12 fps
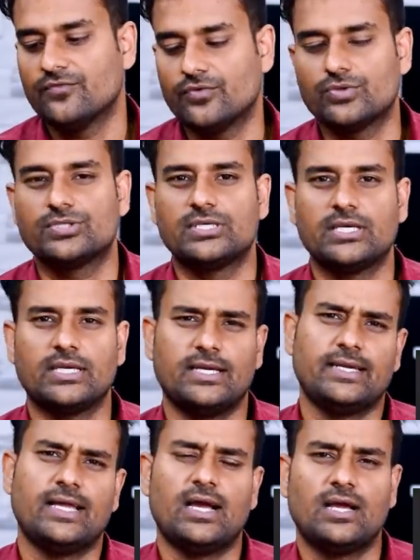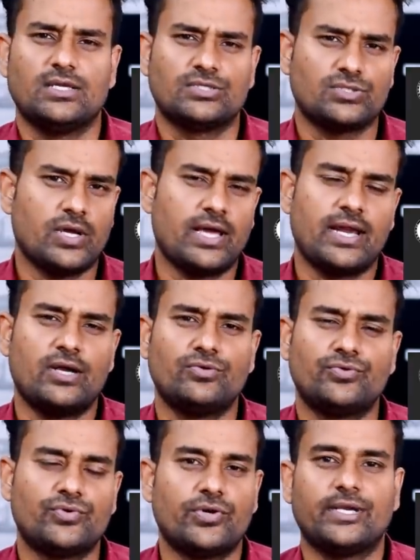ఫోర్ జీ ఇన్ ఇండియా సో అరౌండ్
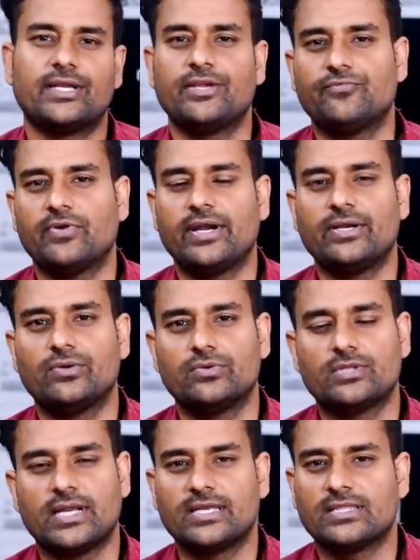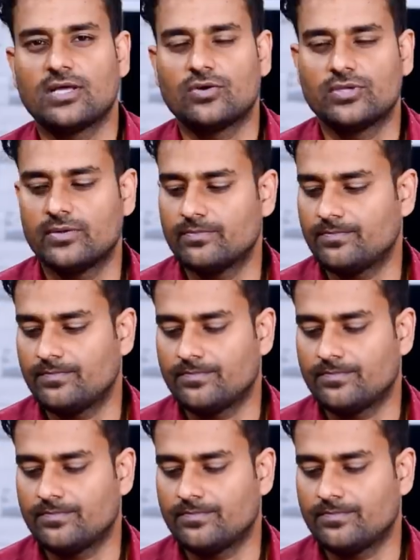ట్వంటీ ఫైవ్ టు థర్టీ థౌజండ్